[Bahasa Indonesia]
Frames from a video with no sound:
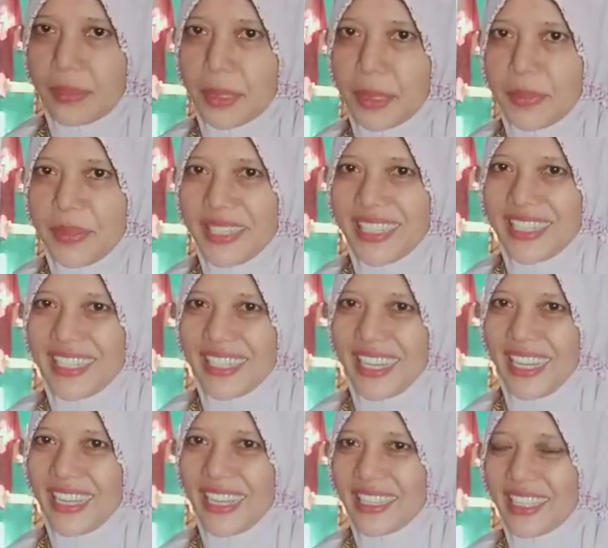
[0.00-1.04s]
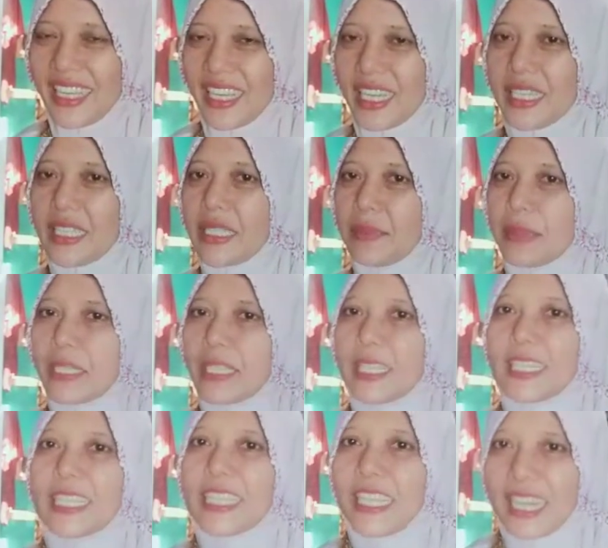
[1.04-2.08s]
dibikin seneng aja dibikin
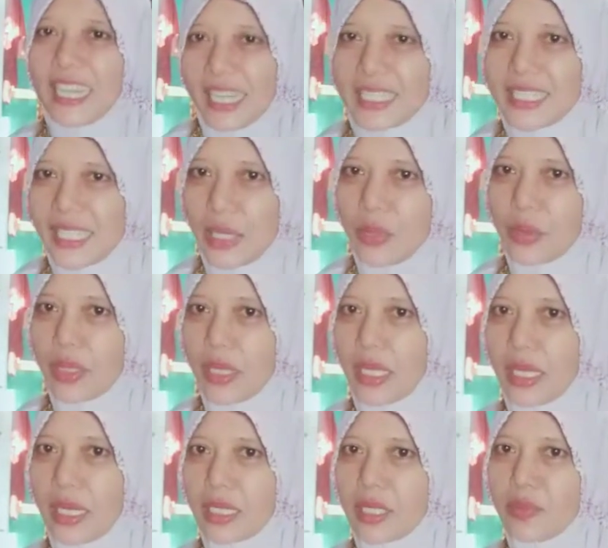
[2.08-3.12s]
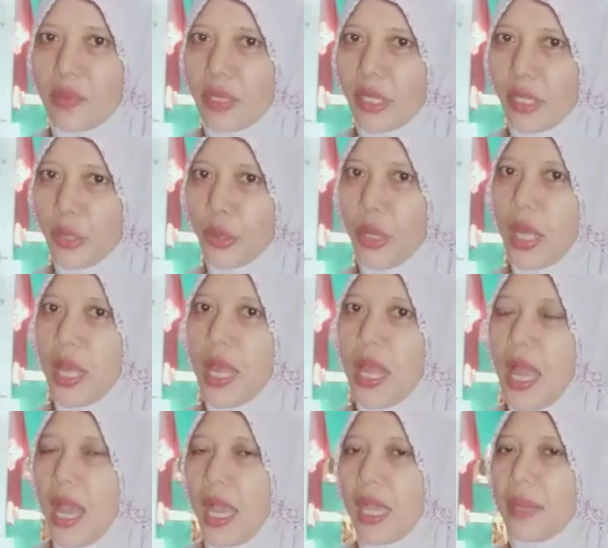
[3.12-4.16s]
ikhlas kalau kita ikhlas semuanya itu
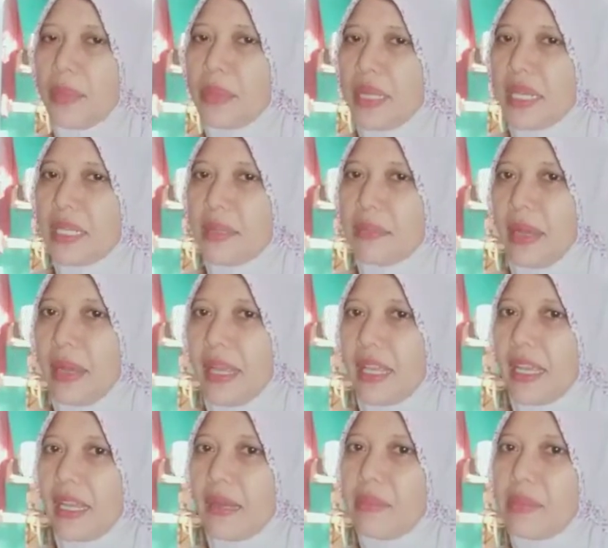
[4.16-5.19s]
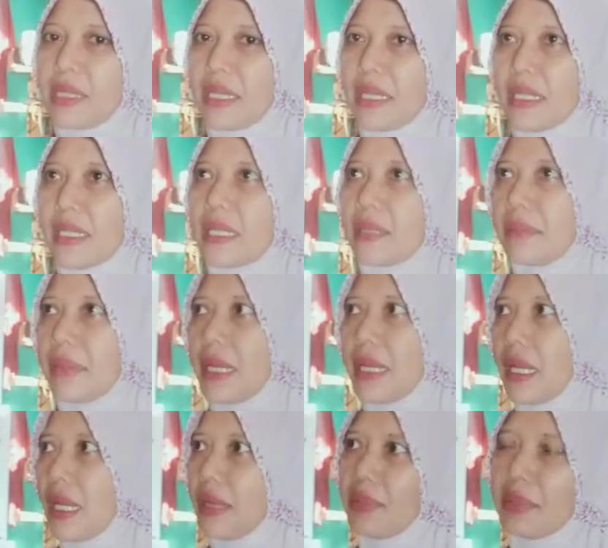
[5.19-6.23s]
akan menjadi baik akan menjadi nikmat
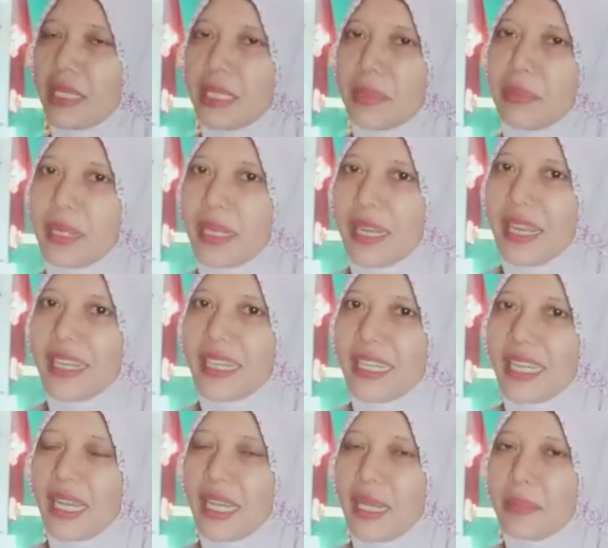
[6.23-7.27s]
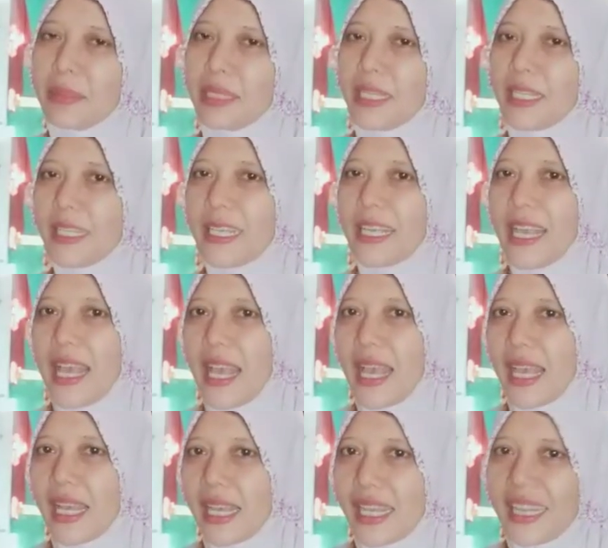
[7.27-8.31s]
akan menjadi berkah dan akan menjadi
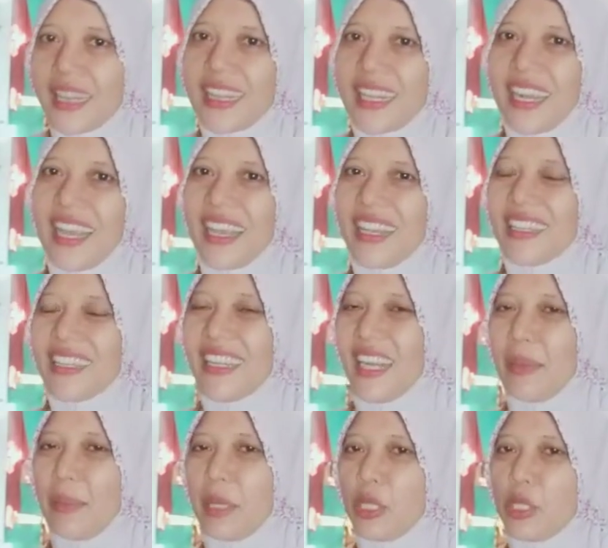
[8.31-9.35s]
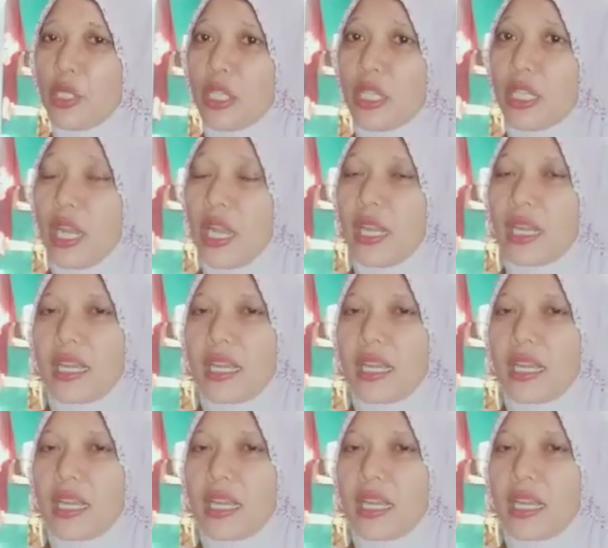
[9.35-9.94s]
ketenangan di dalam hati jadi nggak